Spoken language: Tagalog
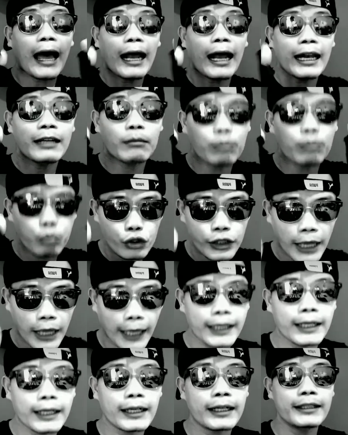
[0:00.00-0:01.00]
Talent mo
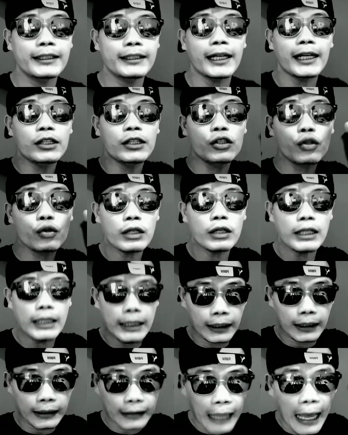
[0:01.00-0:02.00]
yan. Yan yung
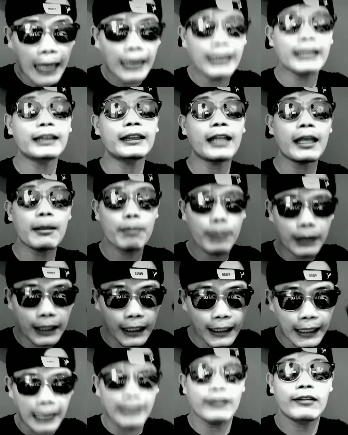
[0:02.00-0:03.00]
talent na
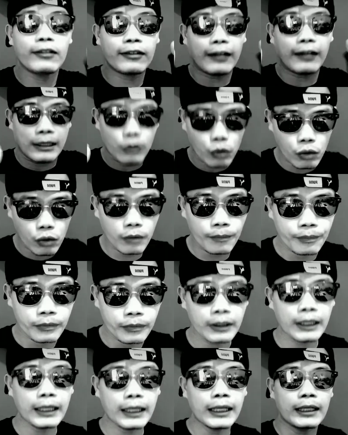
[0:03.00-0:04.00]
ibinigay sa'yo.
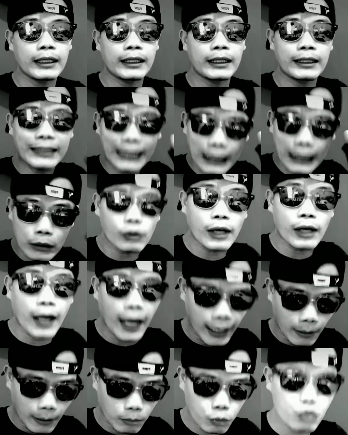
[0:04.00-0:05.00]
Hindi ko
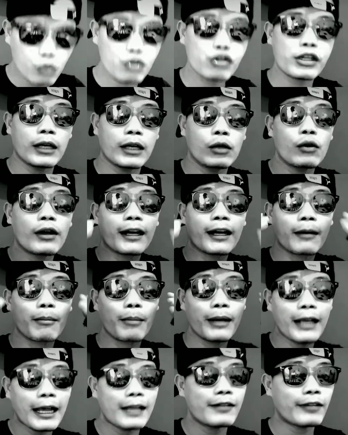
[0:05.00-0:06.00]
lang alam kung sino ang
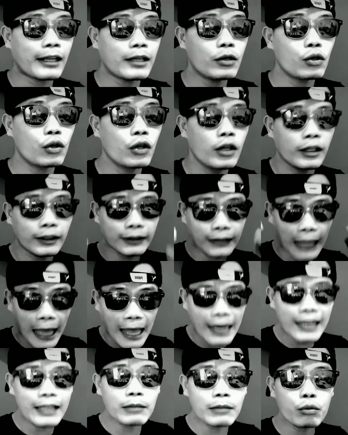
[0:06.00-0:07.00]
nagbigay sa'yo.
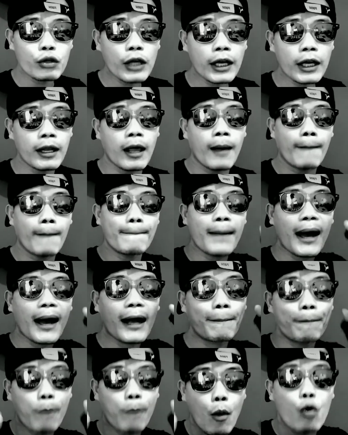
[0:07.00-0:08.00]
Talent mo yan.
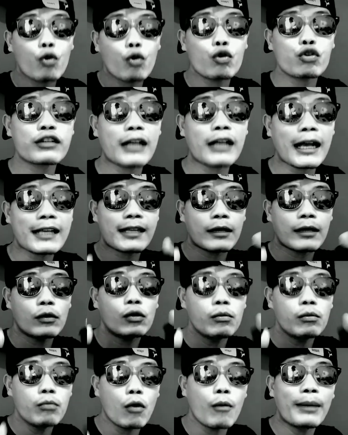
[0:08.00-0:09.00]
Mag-focus ka sa
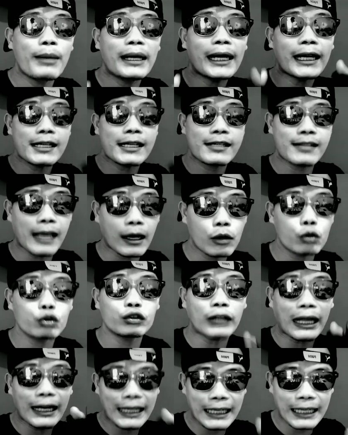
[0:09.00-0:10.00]
goal mo bilang isang
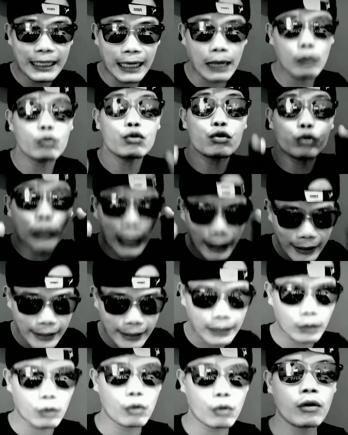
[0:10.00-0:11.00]
utangira,
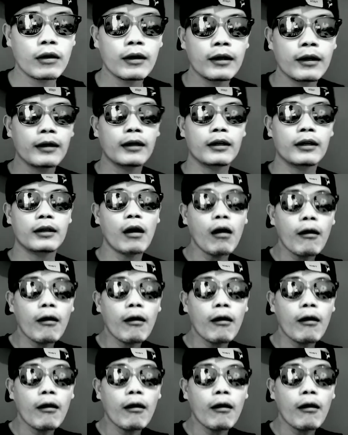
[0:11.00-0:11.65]
utangiro. No?